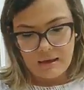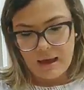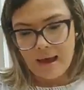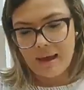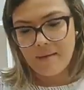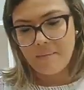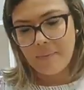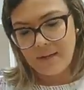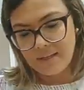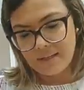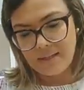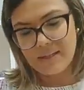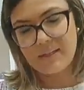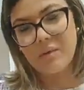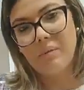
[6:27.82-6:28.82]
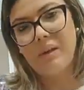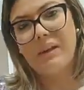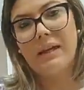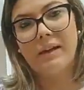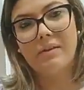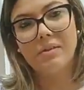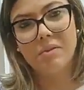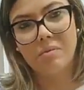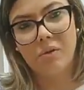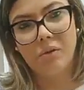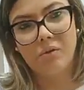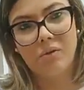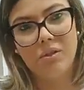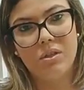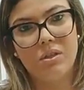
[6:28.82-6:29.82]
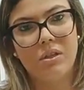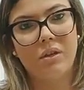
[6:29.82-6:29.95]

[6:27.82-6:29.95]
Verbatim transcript: aí precisa aumentar os moldes.